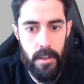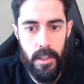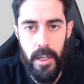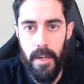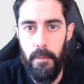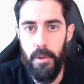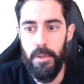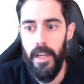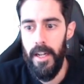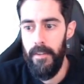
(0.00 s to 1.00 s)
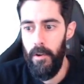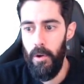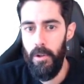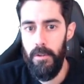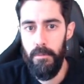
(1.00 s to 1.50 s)
Direkt boss geldi ve
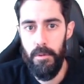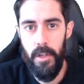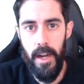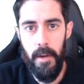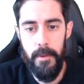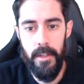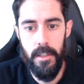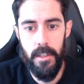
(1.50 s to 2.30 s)
öldüm. Bu ne abi?